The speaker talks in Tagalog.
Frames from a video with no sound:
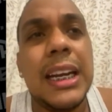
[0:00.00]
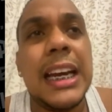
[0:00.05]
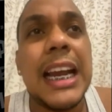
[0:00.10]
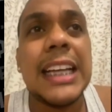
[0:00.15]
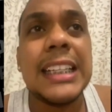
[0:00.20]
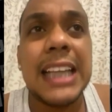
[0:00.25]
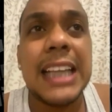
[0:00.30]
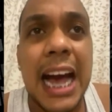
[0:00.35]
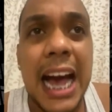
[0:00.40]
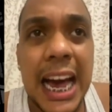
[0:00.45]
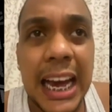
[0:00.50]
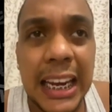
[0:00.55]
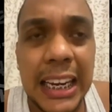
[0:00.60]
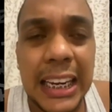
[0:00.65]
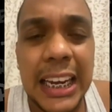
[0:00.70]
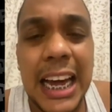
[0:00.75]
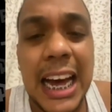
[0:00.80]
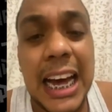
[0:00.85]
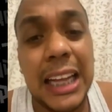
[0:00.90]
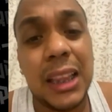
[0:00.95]
Nasa
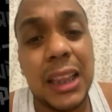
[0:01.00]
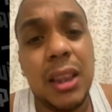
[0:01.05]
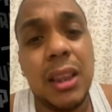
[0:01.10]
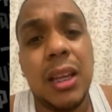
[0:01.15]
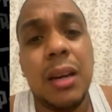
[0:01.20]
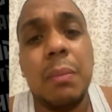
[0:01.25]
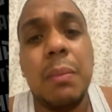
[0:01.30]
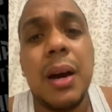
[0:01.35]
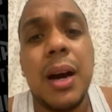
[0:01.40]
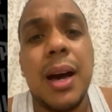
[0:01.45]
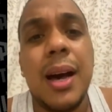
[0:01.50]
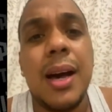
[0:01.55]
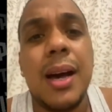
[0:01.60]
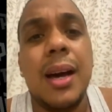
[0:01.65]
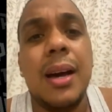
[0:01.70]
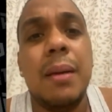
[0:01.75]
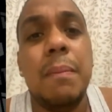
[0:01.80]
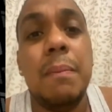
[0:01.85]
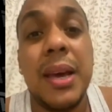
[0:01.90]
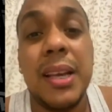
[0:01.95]
akin lahat ng
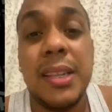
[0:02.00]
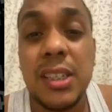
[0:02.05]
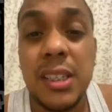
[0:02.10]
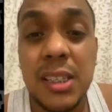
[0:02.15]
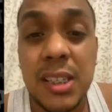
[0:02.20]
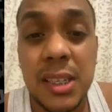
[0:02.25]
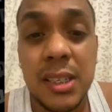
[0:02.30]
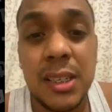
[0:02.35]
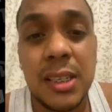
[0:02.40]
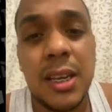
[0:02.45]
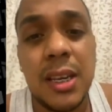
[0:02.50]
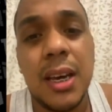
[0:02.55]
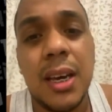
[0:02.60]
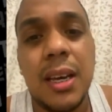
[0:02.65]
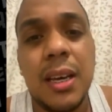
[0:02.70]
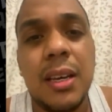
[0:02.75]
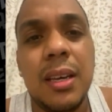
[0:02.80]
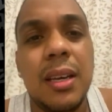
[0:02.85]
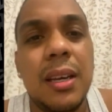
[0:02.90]
mga messages niya.